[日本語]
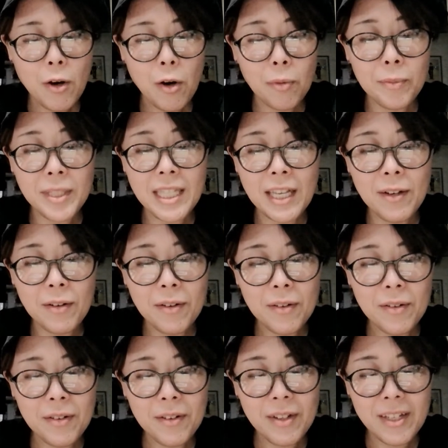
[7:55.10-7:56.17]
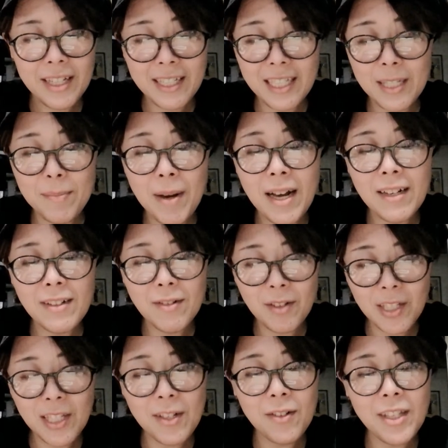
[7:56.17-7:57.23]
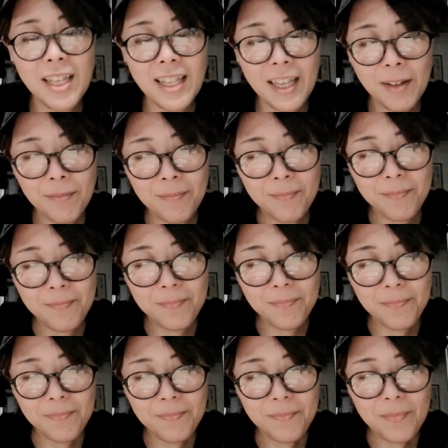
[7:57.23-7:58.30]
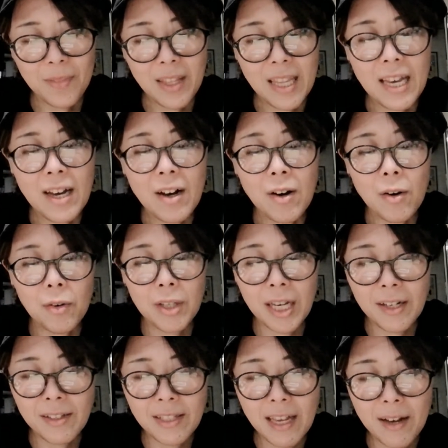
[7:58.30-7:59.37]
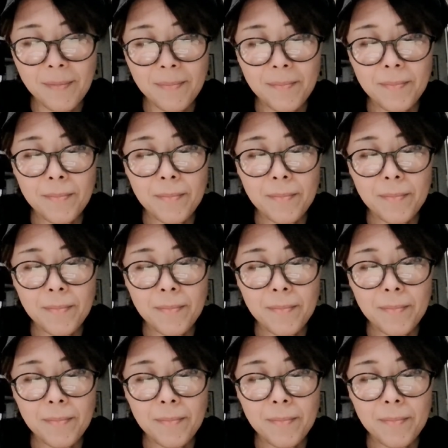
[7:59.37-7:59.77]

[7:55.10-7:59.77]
お店の一番後ろでね。お客さん、